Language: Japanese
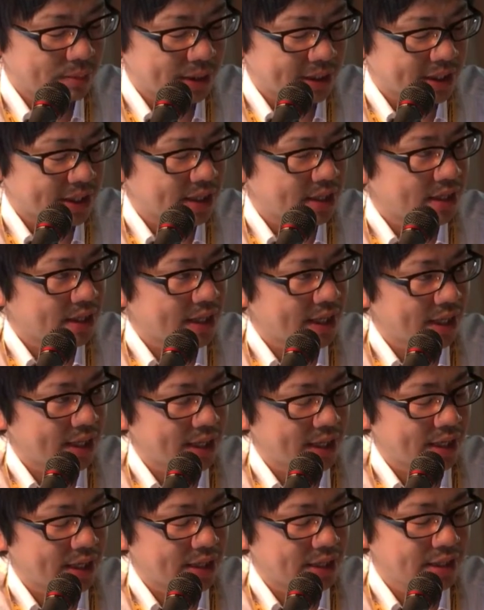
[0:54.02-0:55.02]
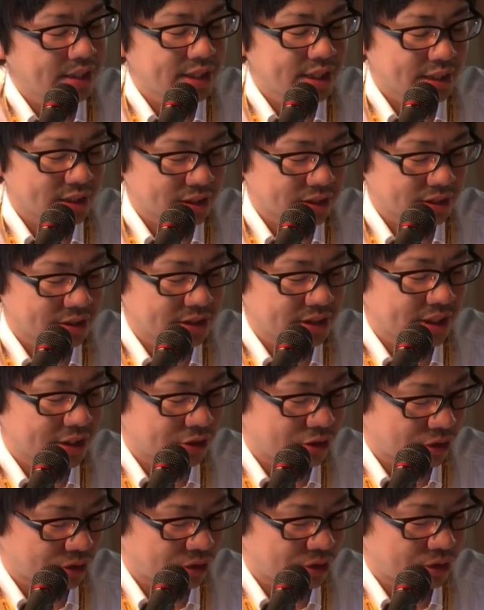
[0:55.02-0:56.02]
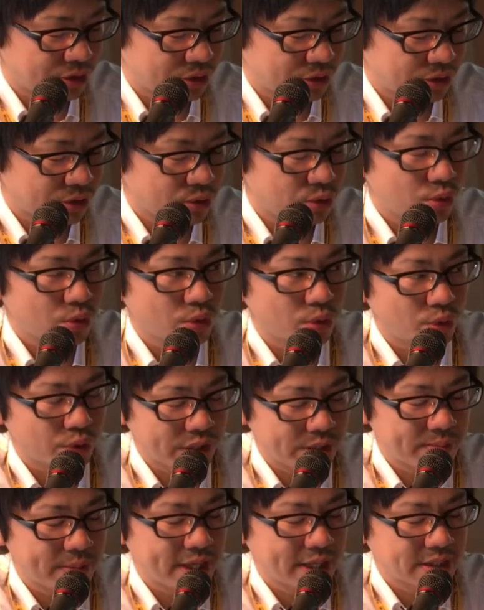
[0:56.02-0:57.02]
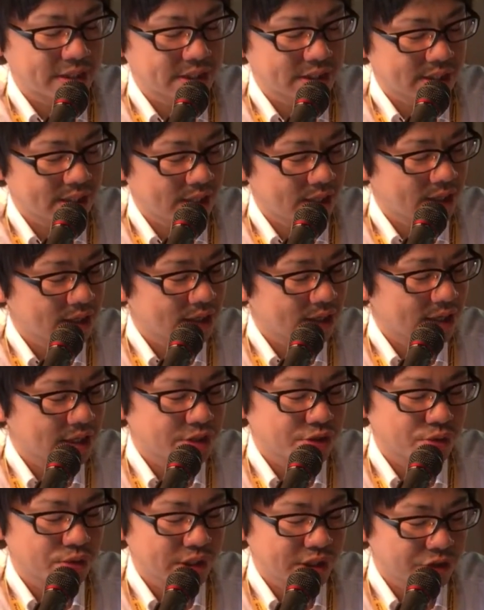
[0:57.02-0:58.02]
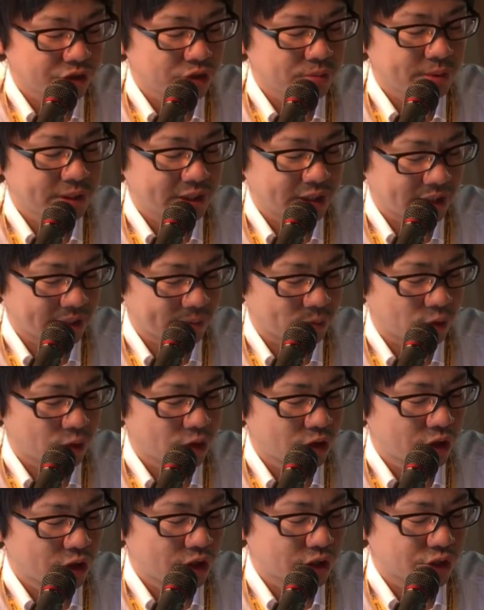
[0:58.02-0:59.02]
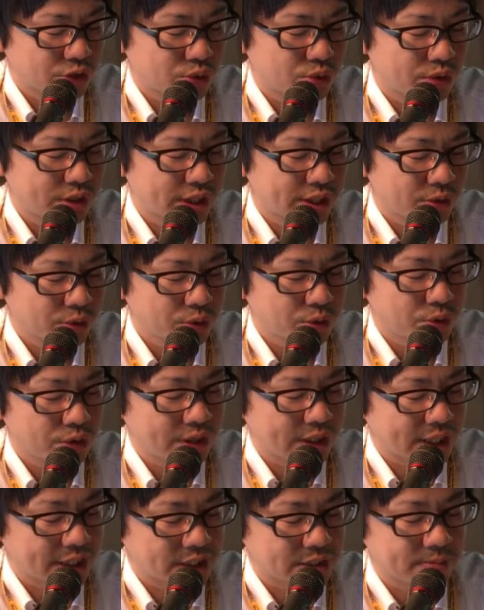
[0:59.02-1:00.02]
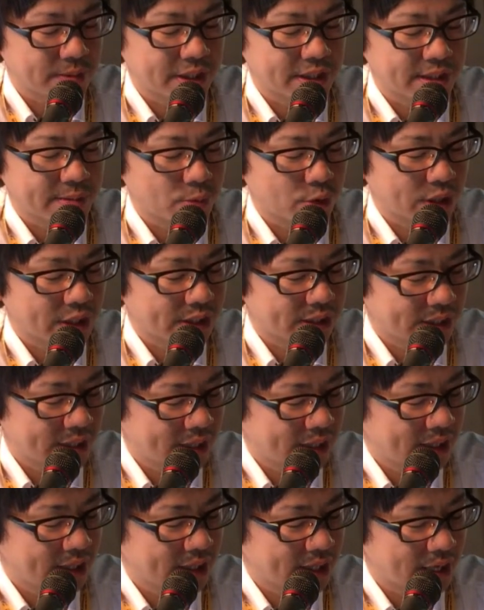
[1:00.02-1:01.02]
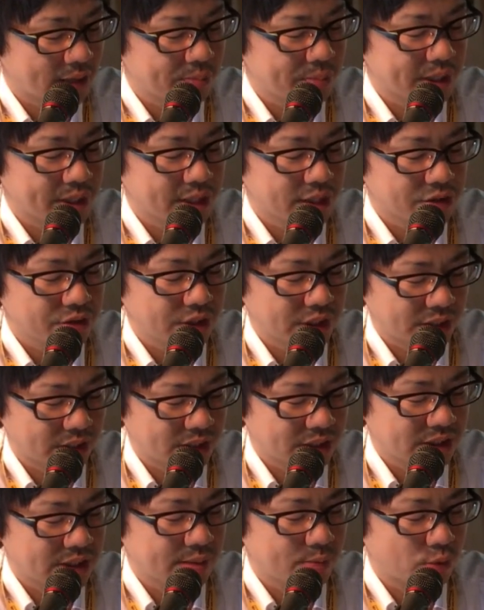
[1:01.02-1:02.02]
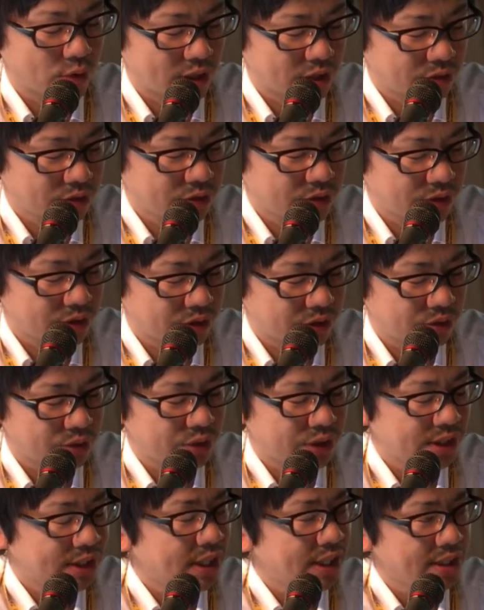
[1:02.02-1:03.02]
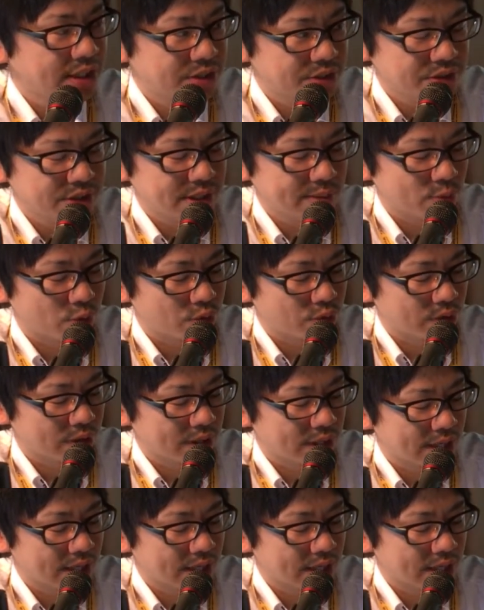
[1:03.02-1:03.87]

また、えー、避難してくるところをイメージして会場に来るまででも町内ごとに集まってもらって安否確認してもらうっていう避難についても